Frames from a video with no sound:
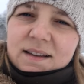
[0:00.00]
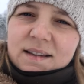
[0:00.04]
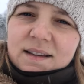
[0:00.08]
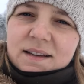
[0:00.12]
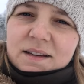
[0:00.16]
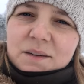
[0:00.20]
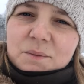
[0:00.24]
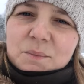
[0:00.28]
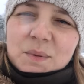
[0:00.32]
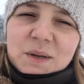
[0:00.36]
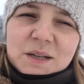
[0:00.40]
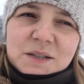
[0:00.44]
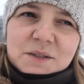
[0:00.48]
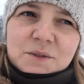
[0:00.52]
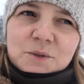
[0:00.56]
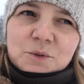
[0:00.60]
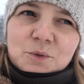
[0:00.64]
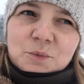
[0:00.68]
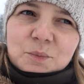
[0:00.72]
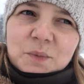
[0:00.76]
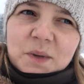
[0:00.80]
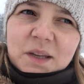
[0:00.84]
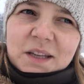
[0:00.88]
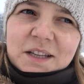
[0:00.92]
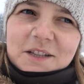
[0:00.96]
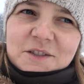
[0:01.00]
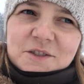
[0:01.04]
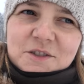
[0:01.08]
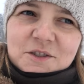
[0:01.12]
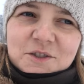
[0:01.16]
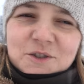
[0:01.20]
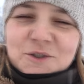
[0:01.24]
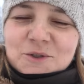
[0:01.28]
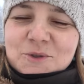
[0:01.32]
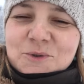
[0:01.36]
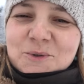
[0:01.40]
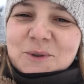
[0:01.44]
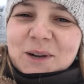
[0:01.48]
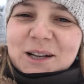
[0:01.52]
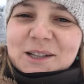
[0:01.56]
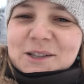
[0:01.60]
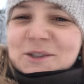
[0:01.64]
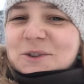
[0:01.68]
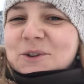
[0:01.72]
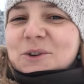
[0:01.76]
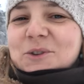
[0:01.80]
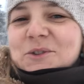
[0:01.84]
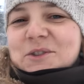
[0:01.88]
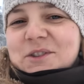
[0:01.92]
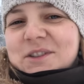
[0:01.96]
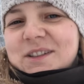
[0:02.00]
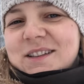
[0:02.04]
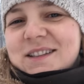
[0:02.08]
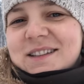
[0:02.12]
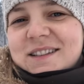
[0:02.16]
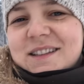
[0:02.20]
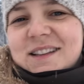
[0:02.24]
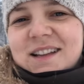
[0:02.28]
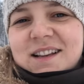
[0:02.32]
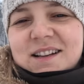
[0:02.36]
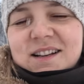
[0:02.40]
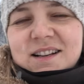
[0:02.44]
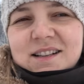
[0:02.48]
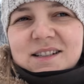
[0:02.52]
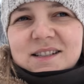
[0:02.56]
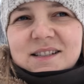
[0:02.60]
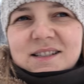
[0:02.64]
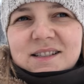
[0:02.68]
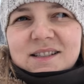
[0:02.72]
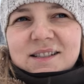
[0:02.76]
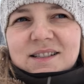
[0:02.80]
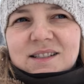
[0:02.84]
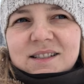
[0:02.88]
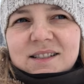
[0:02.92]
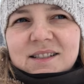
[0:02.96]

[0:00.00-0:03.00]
E, bardzo lubię jeździć, szukać koni dla nas.